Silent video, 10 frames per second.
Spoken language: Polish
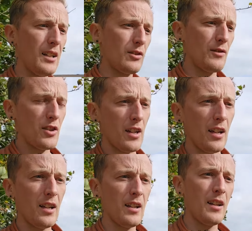oczywiście
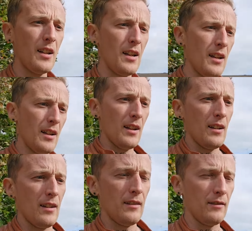
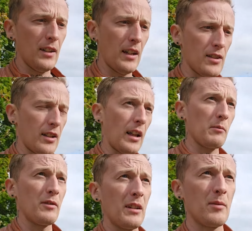wyjechać, tak jak
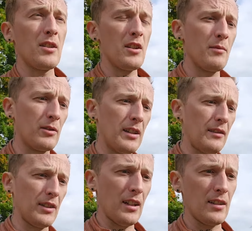mówiłem, chcieliśmy od
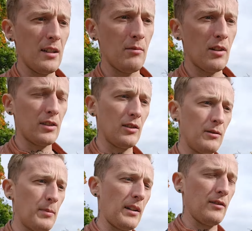dawna. Nie była to
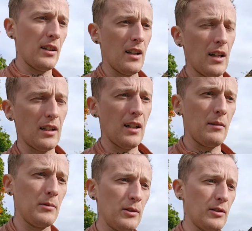planowana
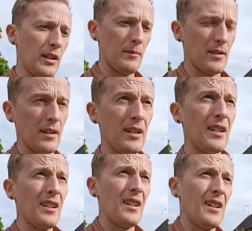Anglia, były to Niemcy.
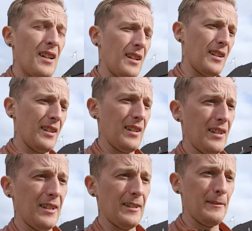E,
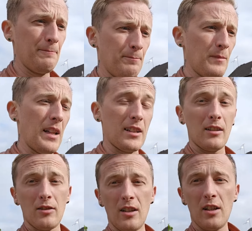
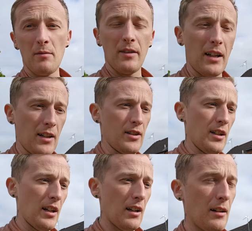dlaczego chcieliśmy wyjechać?
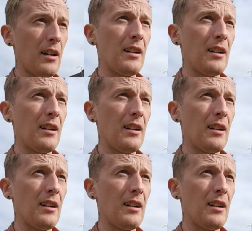Ja